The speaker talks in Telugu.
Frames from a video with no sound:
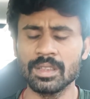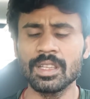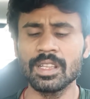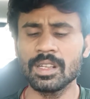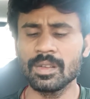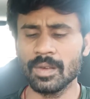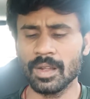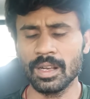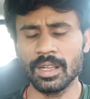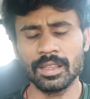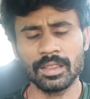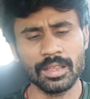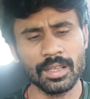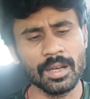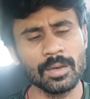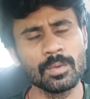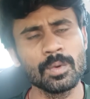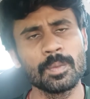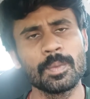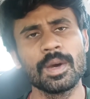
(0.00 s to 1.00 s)
దీనివల్ల ఎంత
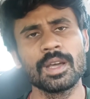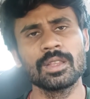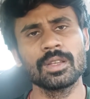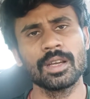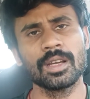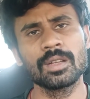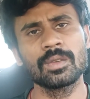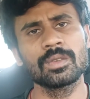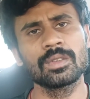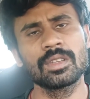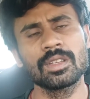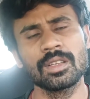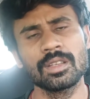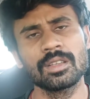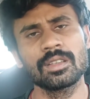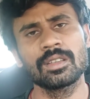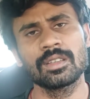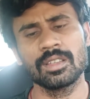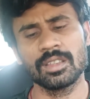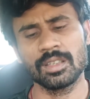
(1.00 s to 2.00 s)
ఉపాధి కలుగుద్ది
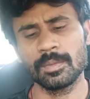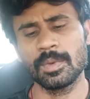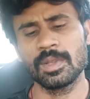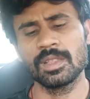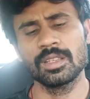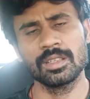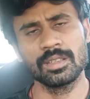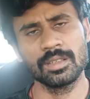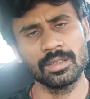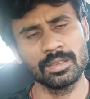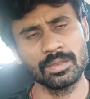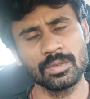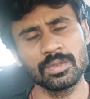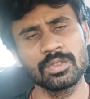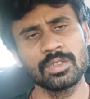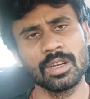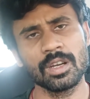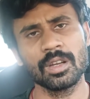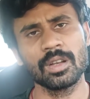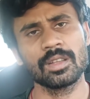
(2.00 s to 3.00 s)
ఇంతమంది
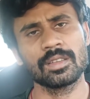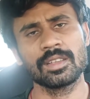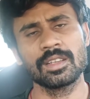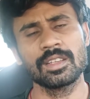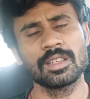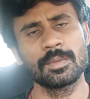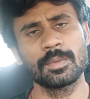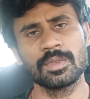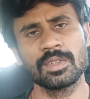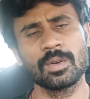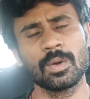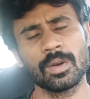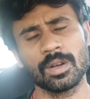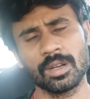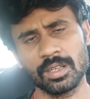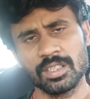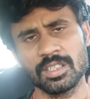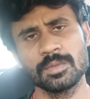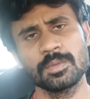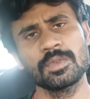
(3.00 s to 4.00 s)
ఉద్యోగాలు వస్తాయని చెప్పేసి
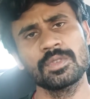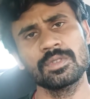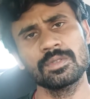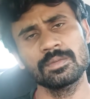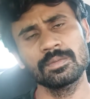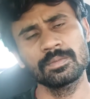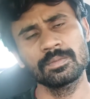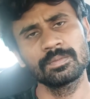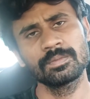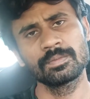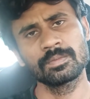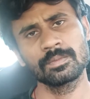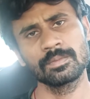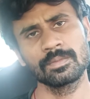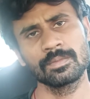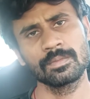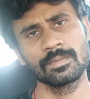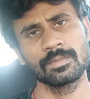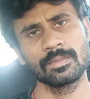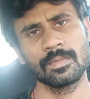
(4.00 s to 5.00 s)
ఒక్కటి చూపించు
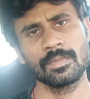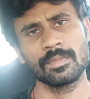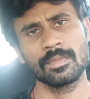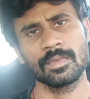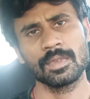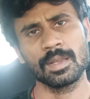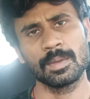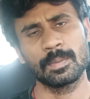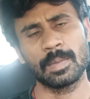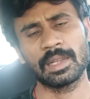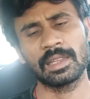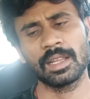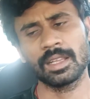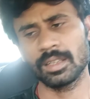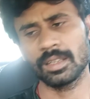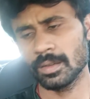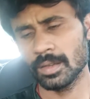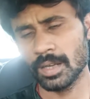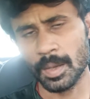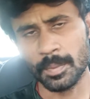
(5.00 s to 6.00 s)

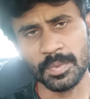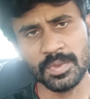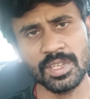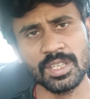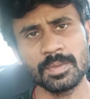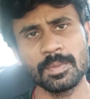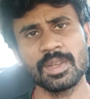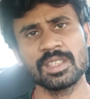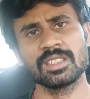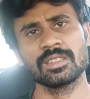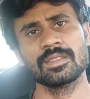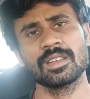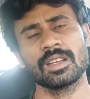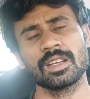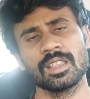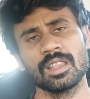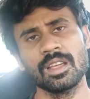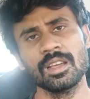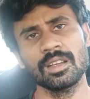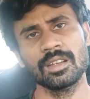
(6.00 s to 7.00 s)
అంతా కూడా అప్పు చేసి పంచడమే
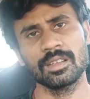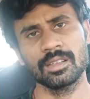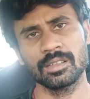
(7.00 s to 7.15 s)
కదా